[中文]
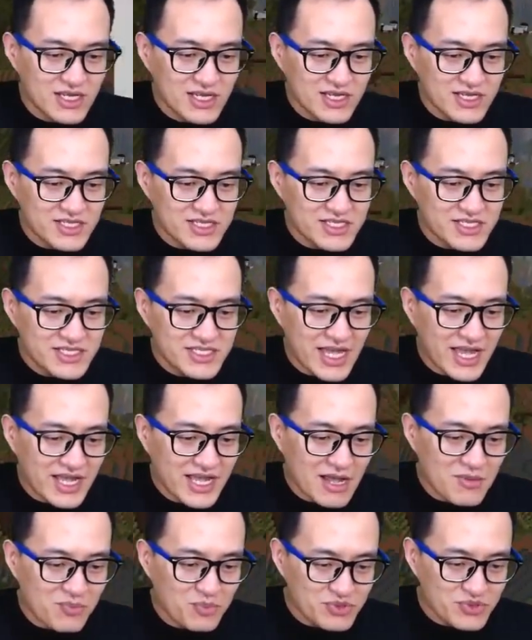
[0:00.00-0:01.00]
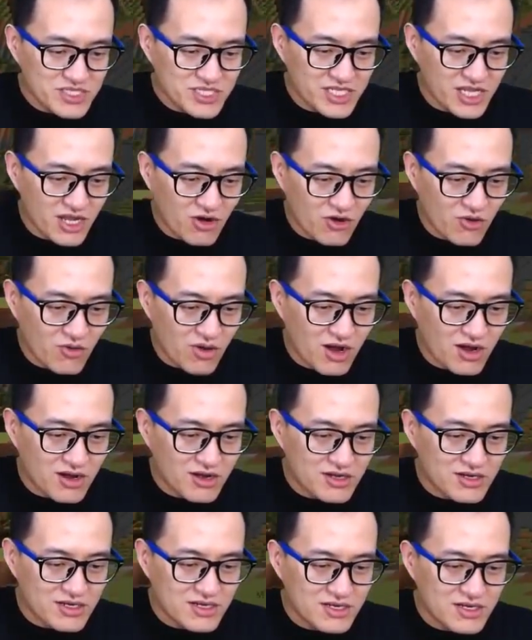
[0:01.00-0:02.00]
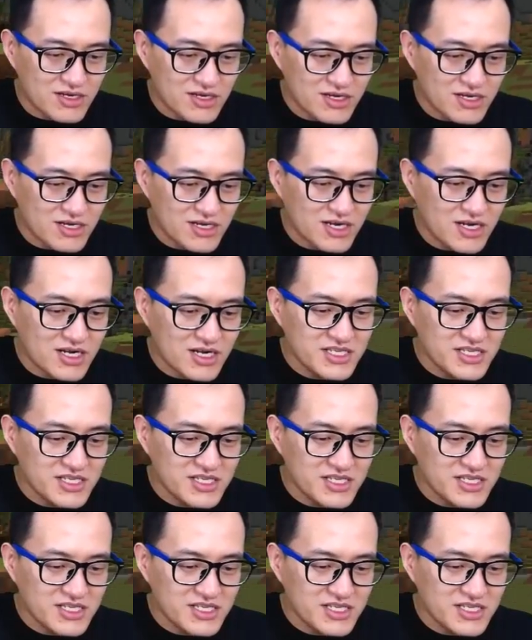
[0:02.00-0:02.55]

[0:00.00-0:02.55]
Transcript: 一剑干不掉啊！啊